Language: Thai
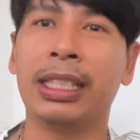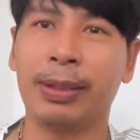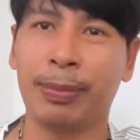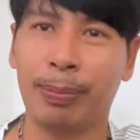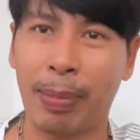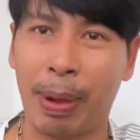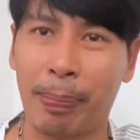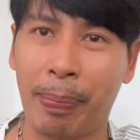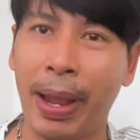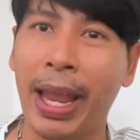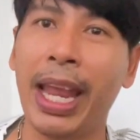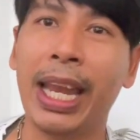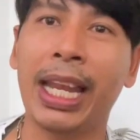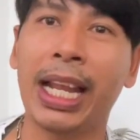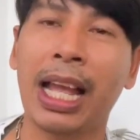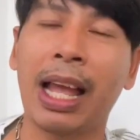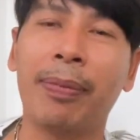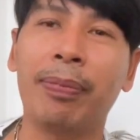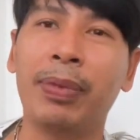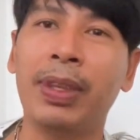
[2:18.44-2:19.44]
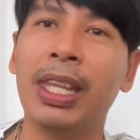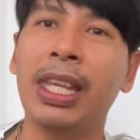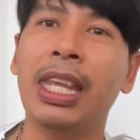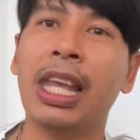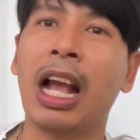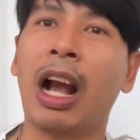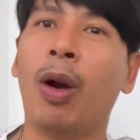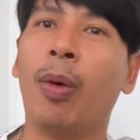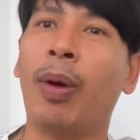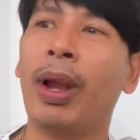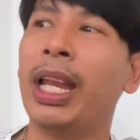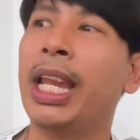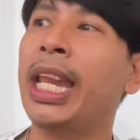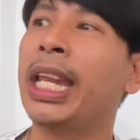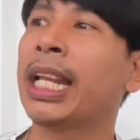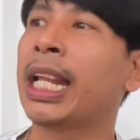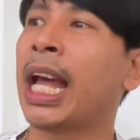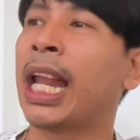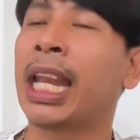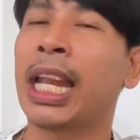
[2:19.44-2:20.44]
ประเภทนะครับที่เอาไว้เล่น
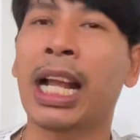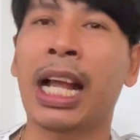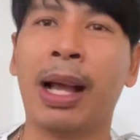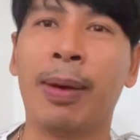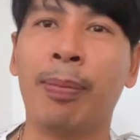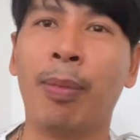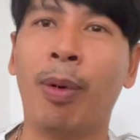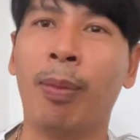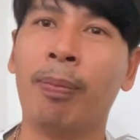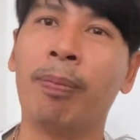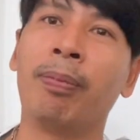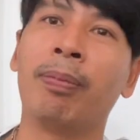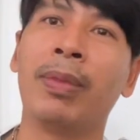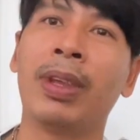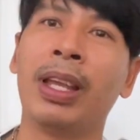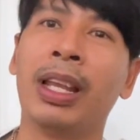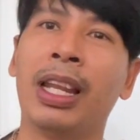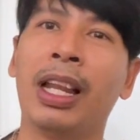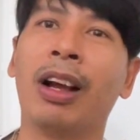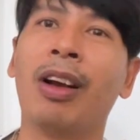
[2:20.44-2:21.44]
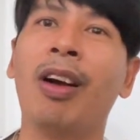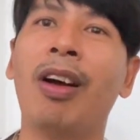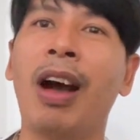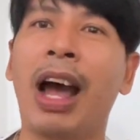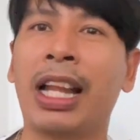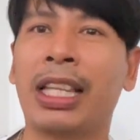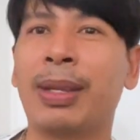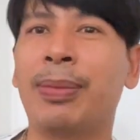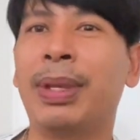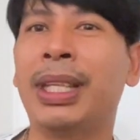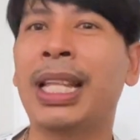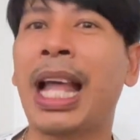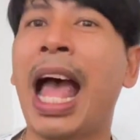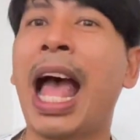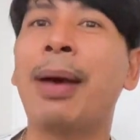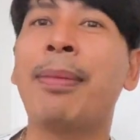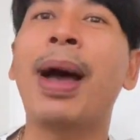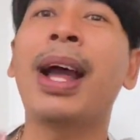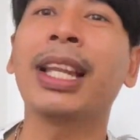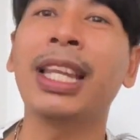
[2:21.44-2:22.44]
กันนะครับผมแล้วก็อาจจะมีท่า
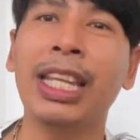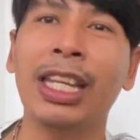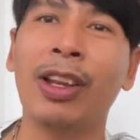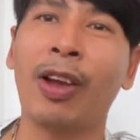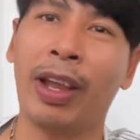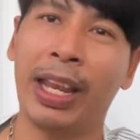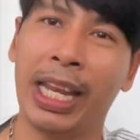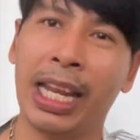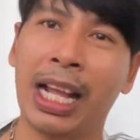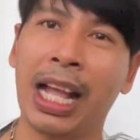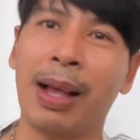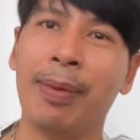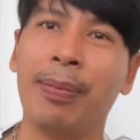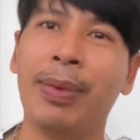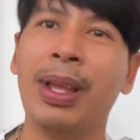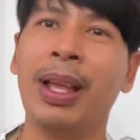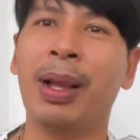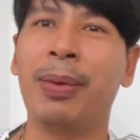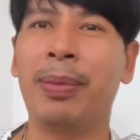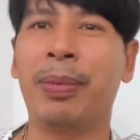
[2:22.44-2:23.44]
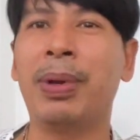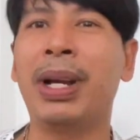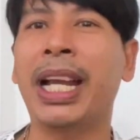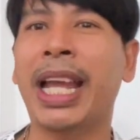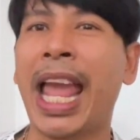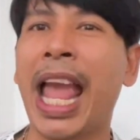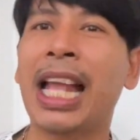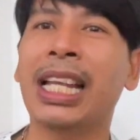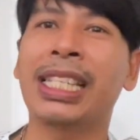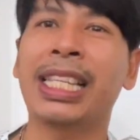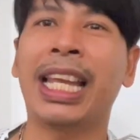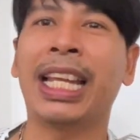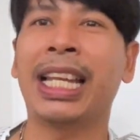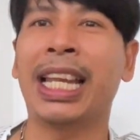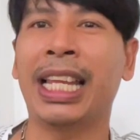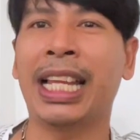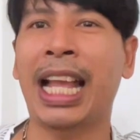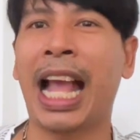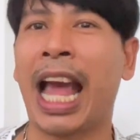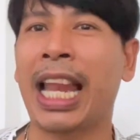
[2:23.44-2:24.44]
บ้างนิดหน่อยนะครับ เพื่อแก้เซ็งใน
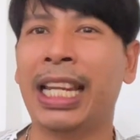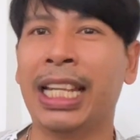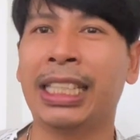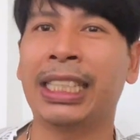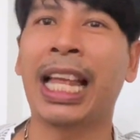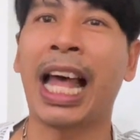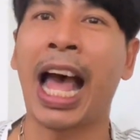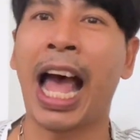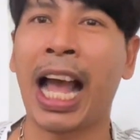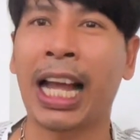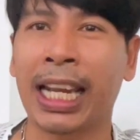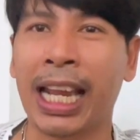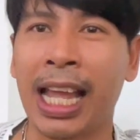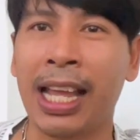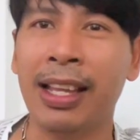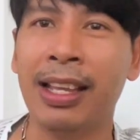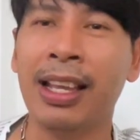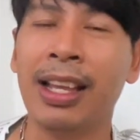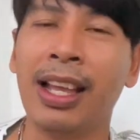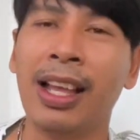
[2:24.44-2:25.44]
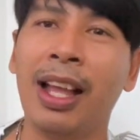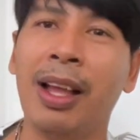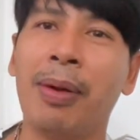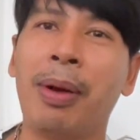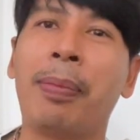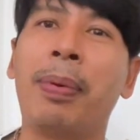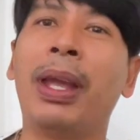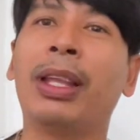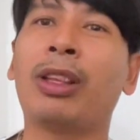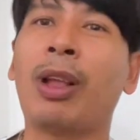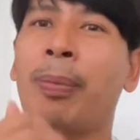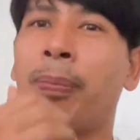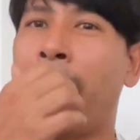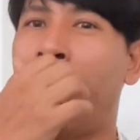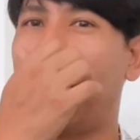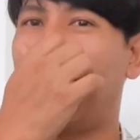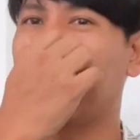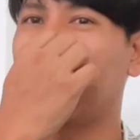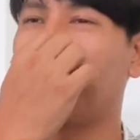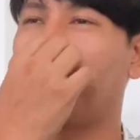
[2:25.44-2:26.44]
การเดินทางนะประเภทต่อไป
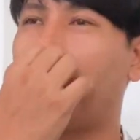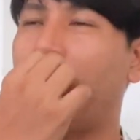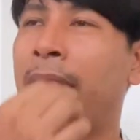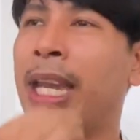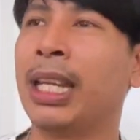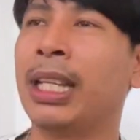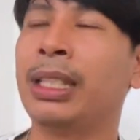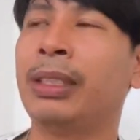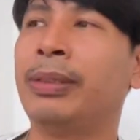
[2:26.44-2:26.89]
ก็จะเป็น